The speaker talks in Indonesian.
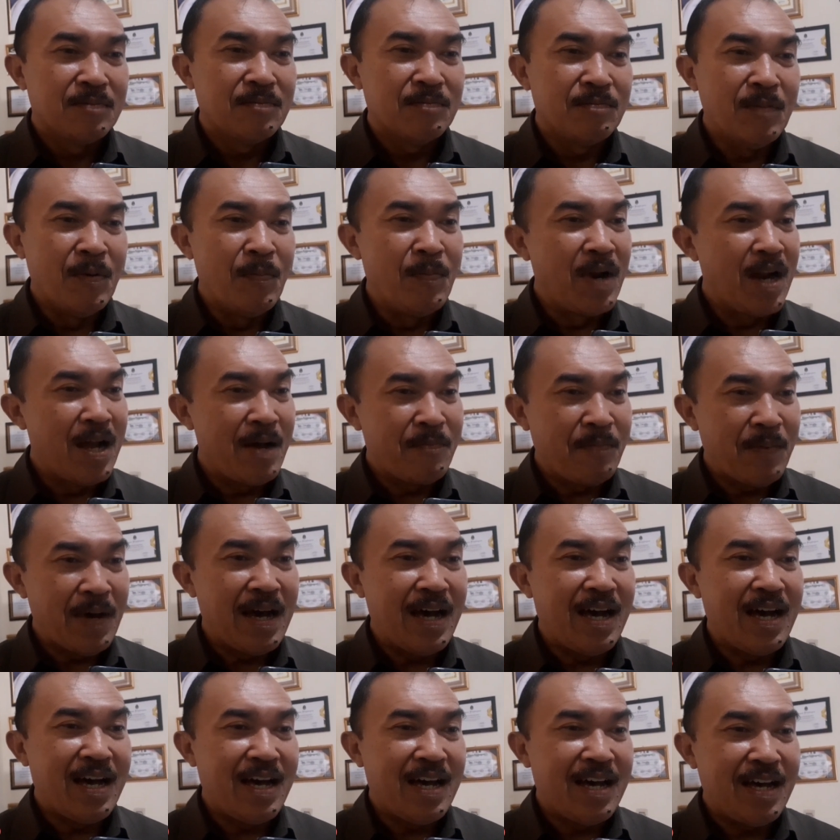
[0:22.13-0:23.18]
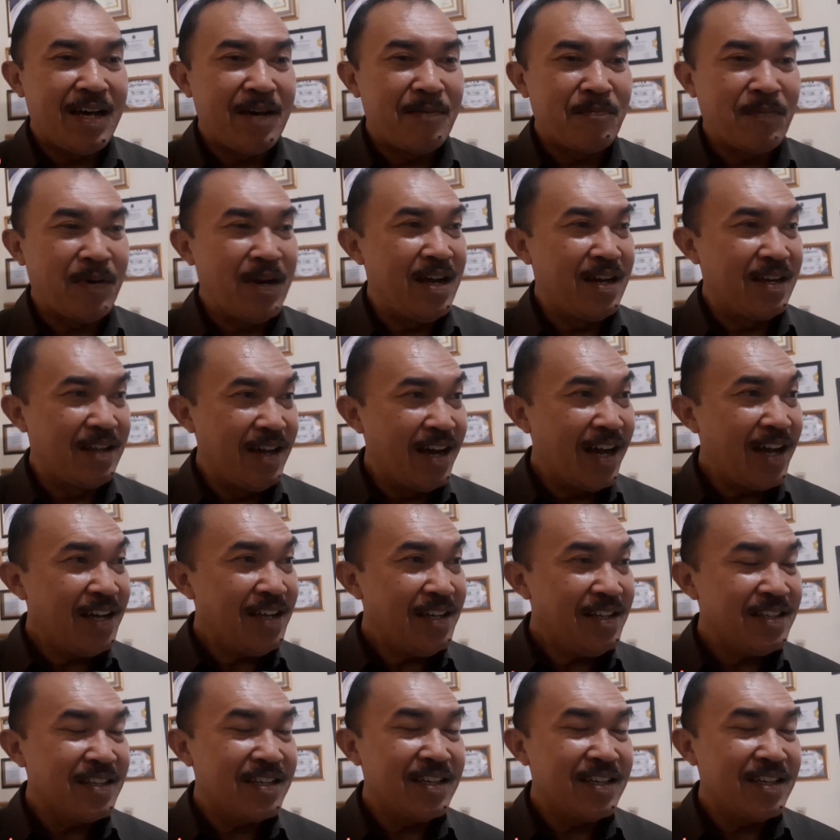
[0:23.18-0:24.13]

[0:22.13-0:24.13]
beberapa pedagang,